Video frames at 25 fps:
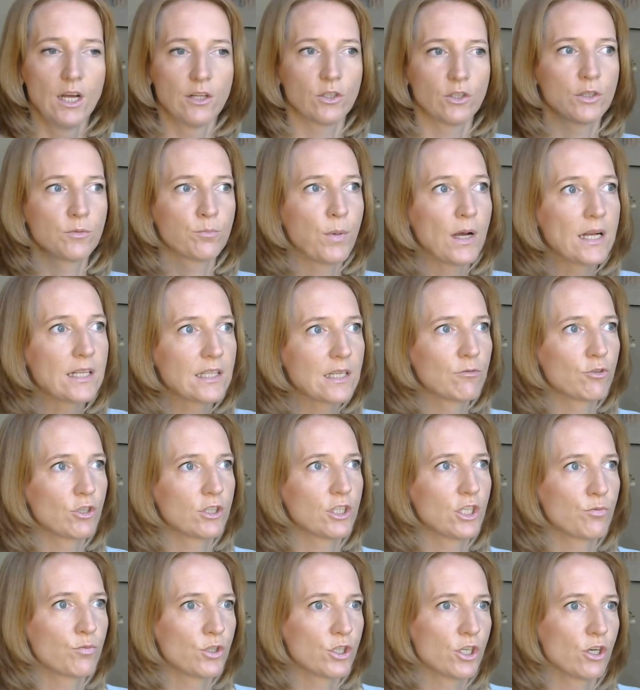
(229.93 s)
To pamiętam, że
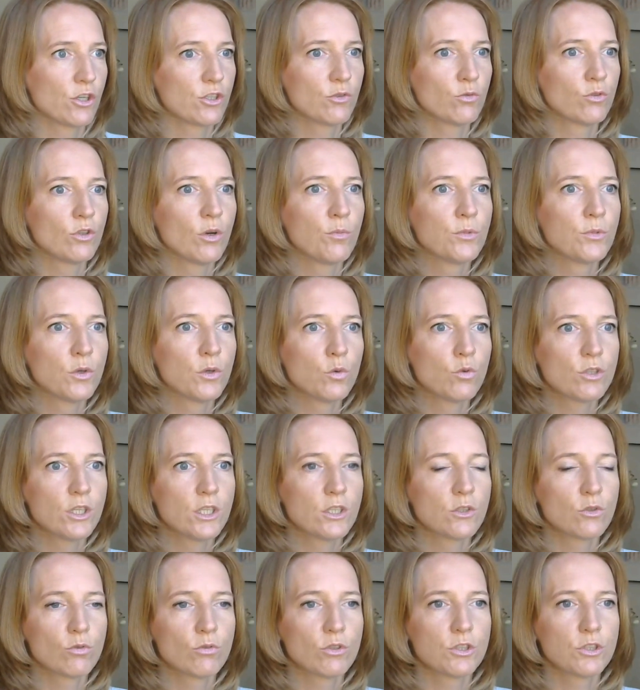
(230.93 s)
też przychodził do mnie
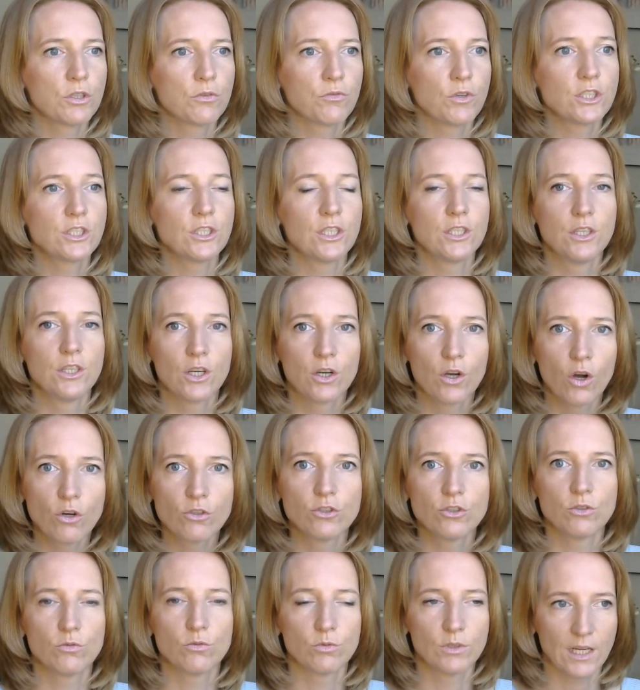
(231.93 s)
uczeń, który się właśnie nie
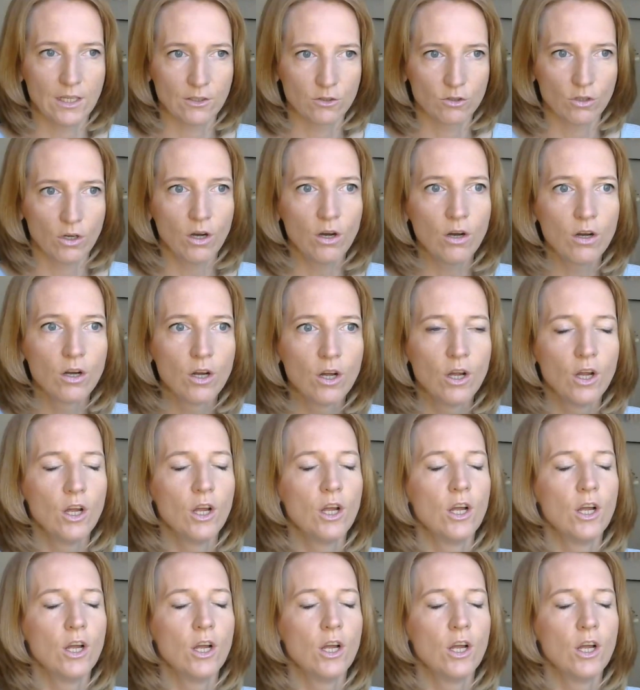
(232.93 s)
godził na to